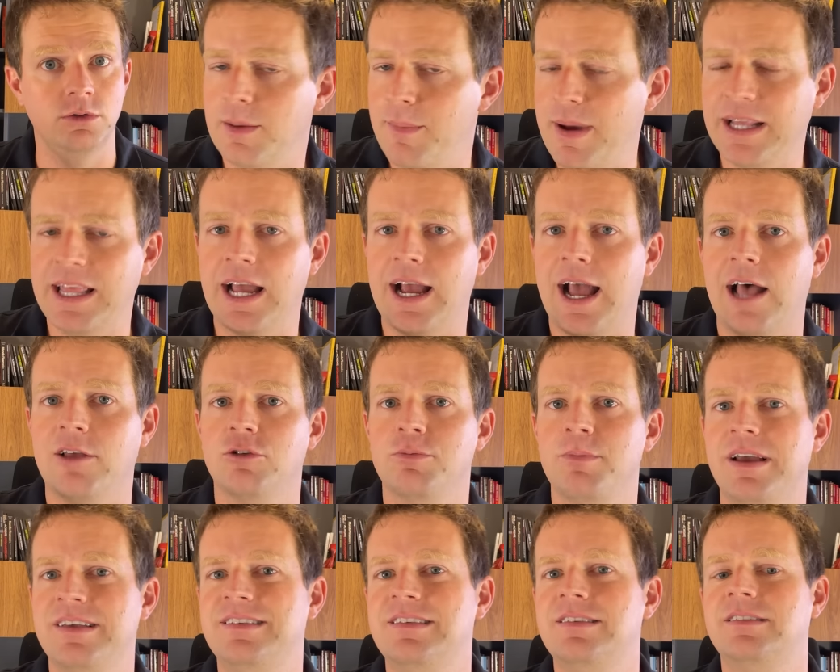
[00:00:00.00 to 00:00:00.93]
Também tem casos
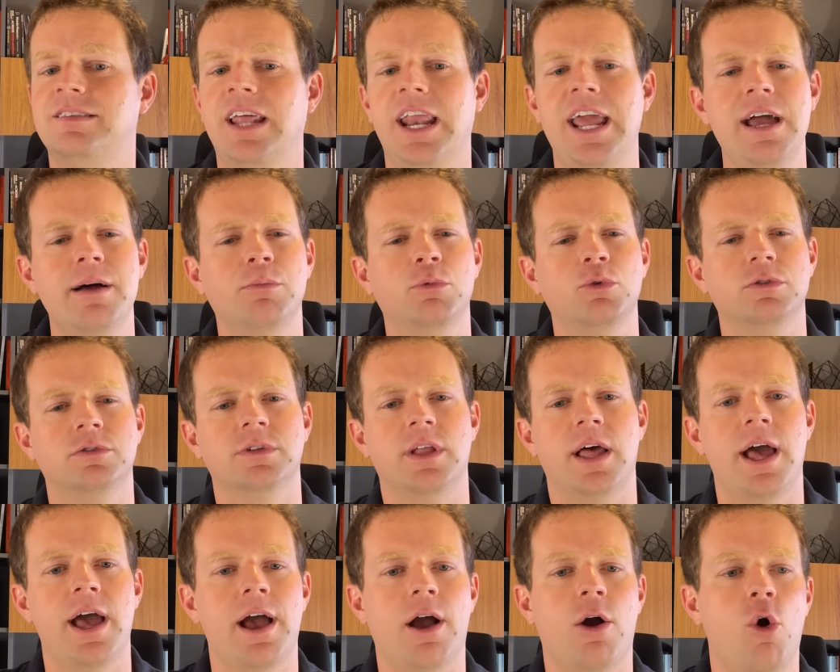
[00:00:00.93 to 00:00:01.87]
mais extremos, né,